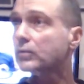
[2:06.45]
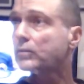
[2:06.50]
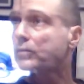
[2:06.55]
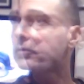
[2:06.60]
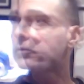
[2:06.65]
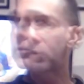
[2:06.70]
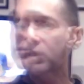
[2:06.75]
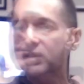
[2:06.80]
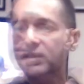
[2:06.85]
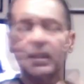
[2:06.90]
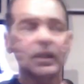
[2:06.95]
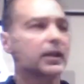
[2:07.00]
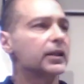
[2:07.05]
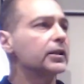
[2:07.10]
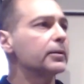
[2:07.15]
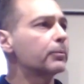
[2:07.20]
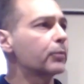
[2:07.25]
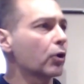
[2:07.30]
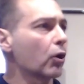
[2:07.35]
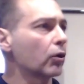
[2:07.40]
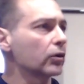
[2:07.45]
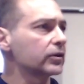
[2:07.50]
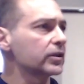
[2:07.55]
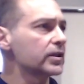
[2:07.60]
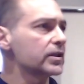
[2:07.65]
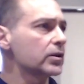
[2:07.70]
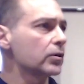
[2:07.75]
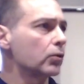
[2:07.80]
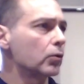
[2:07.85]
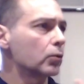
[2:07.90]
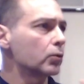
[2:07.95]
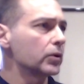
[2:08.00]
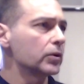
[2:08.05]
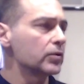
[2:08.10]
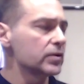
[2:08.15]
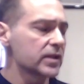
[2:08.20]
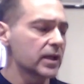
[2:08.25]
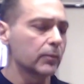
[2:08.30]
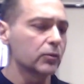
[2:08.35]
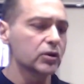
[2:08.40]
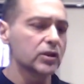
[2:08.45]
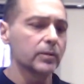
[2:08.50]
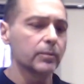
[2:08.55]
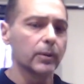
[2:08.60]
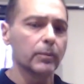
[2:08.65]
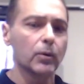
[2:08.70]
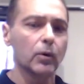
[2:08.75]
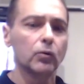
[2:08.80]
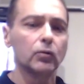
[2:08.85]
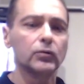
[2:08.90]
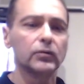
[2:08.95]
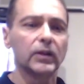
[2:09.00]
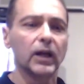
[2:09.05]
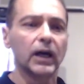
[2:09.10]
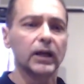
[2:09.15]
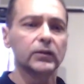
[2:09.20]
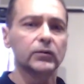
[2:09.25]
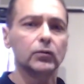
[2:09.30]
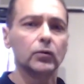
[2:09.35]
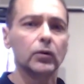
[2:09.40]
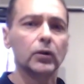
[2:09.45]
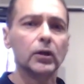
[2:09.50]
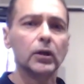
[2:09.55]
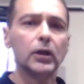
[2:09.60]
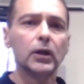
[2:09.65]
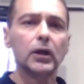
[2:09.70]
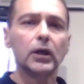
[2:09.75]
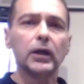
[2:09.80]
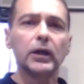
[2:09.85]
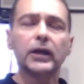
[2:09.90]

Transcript: tutta una serie di protesi con cui noi siamo sempre più a contatto,